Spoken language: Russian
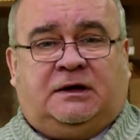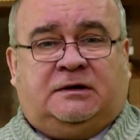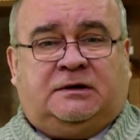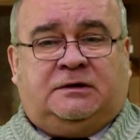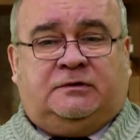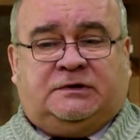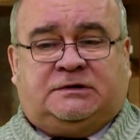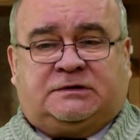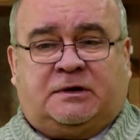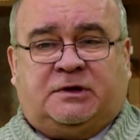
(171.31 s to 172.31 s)
э, ну вот
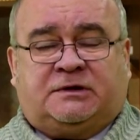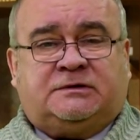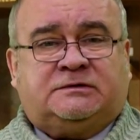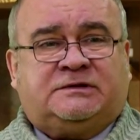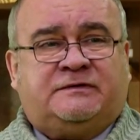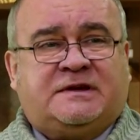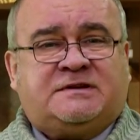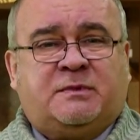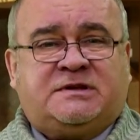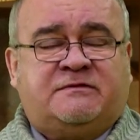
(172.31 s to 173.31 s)
как бы это
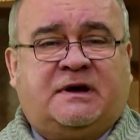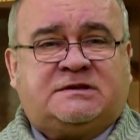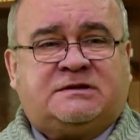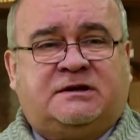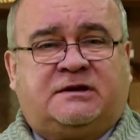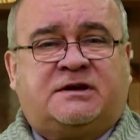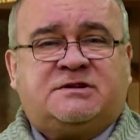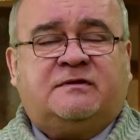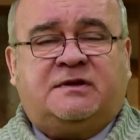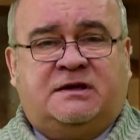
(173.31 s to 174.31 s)
связь мотивации и
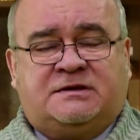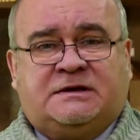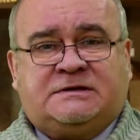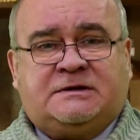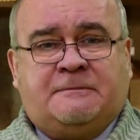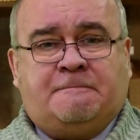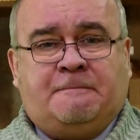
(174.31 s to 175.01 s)
качества деятельности.